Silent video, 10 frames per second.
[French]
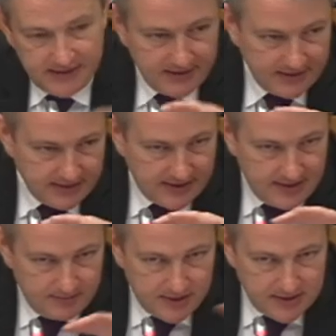
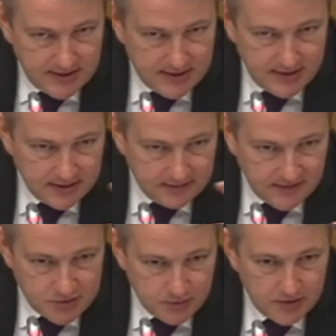LBD,
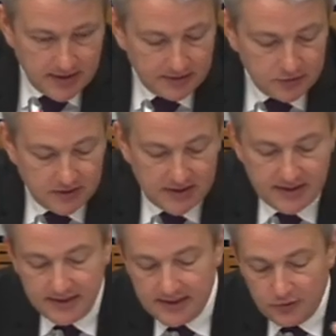Flashball d'un
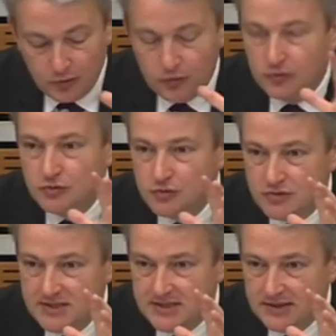côté et d'autres
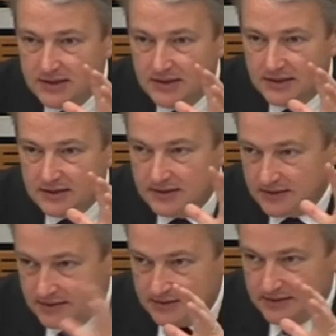outils,
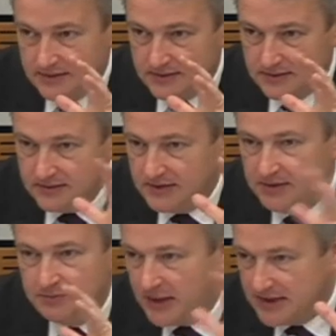euh,
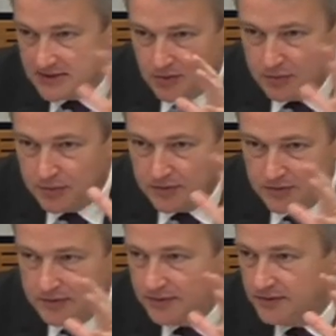qui, par exemple
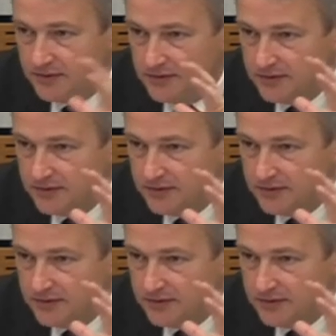euh,